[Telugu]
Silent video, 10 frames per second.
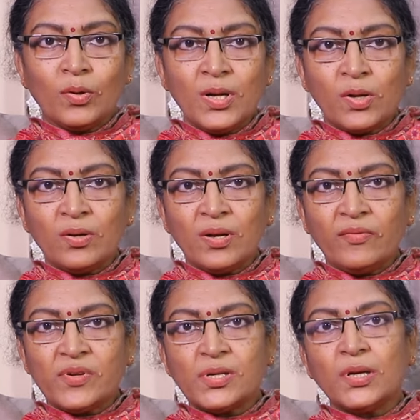కొన్ని
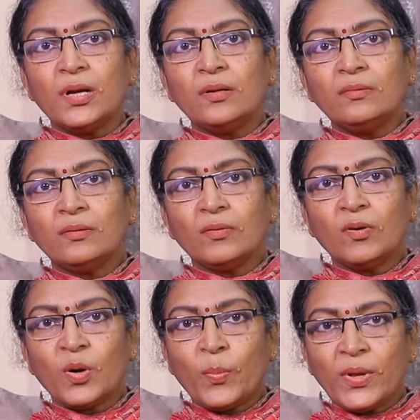కొన్ని విషయాలు
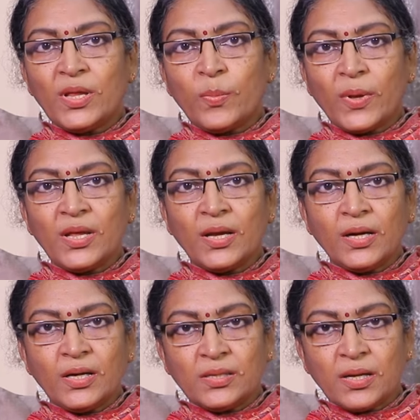ఒక పది
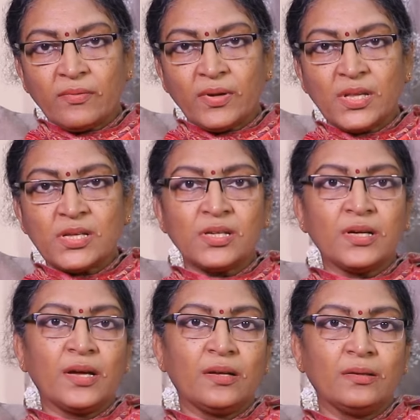పదిహేనేళ్ళ తర్వాతే
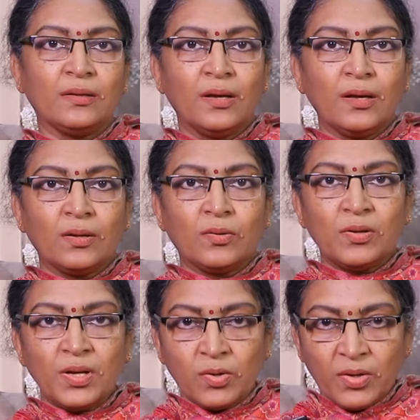చేయాలి
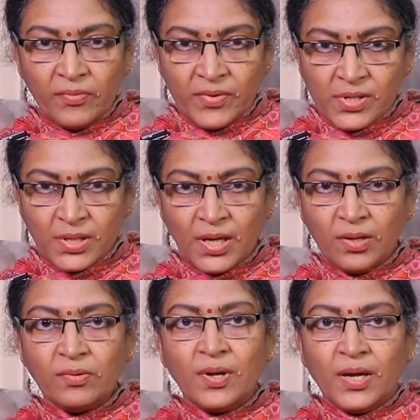కొన్ని కొన్ని
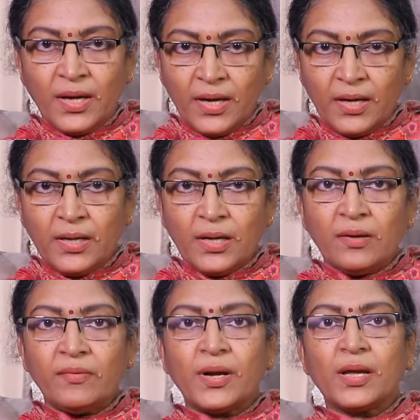విషయాలు
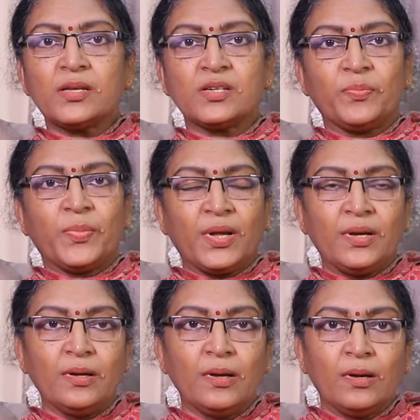ఏడేళ్ల వరకే
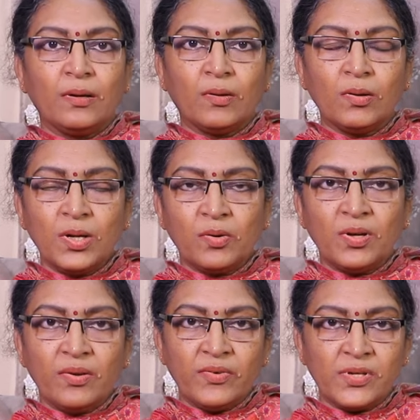చెప్పాలి కొన్ని
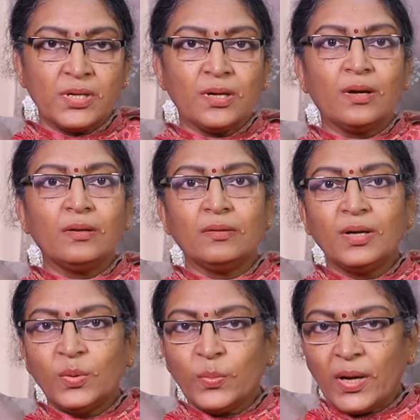కొన్ని విషయాలు
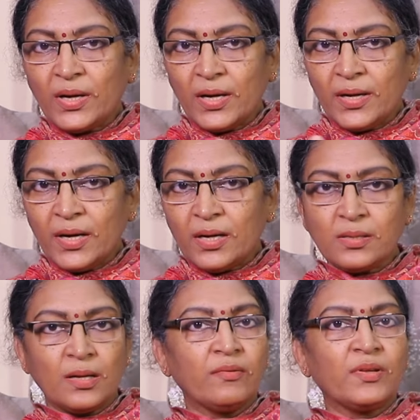
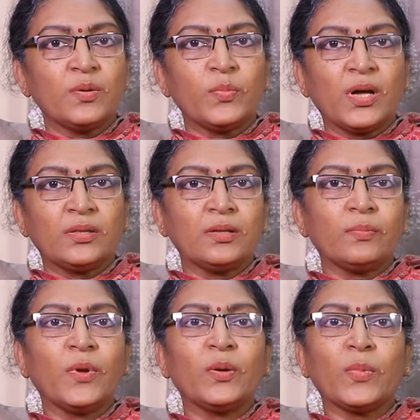పన్నెండేళ్ల తర్వాత
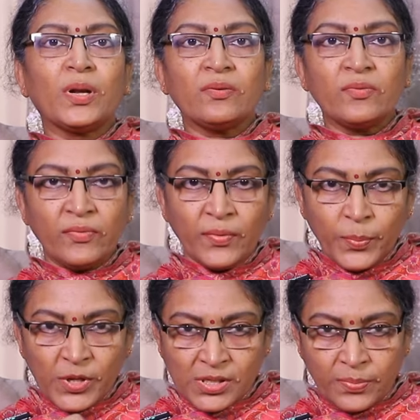మాత్రమే మనము
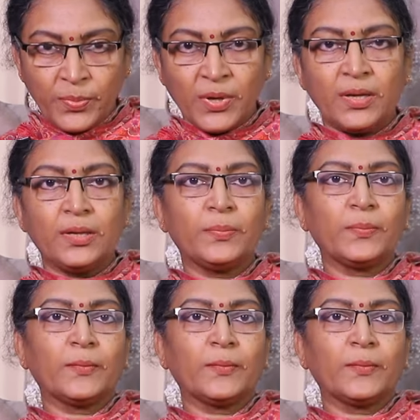విప్పి చెప్పాలి